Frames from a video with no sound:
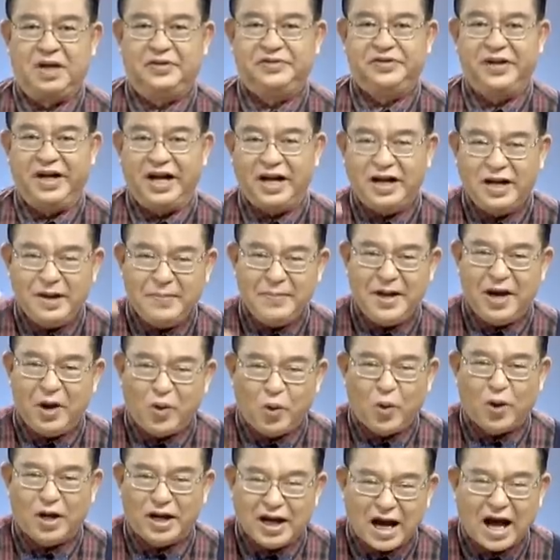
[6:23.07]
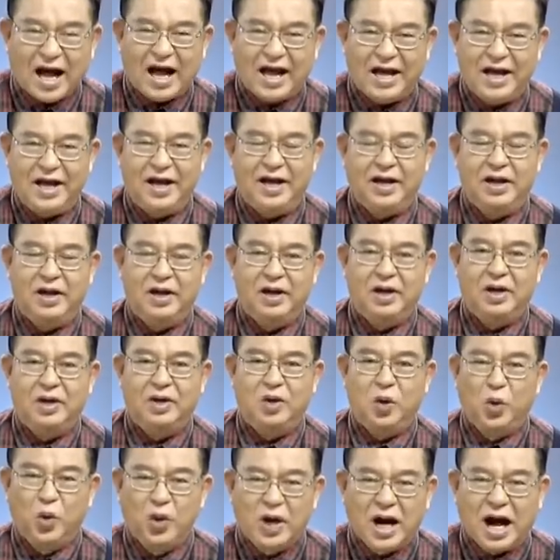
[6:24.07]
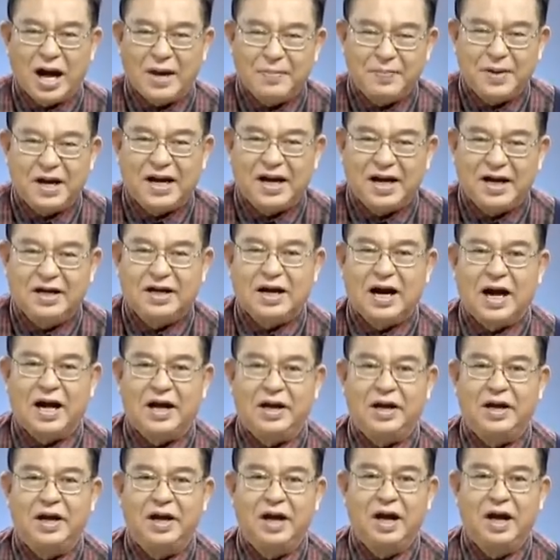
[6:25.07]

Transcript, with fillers: เสียที่มีคนไทยอยู่ในประเทศไทย